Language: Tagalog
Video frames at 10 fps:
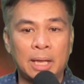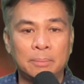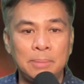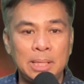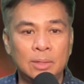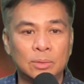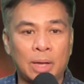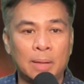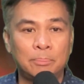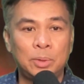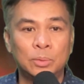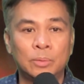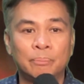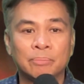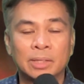like me to help
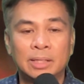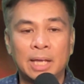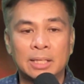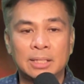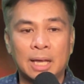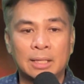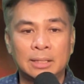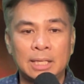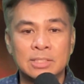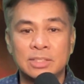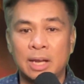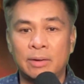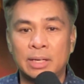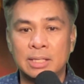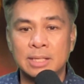you, then yeah, it's there
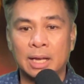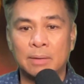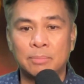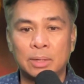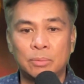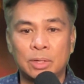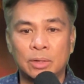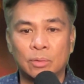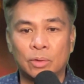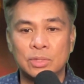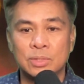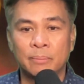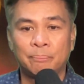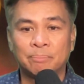in the second breadwinner course.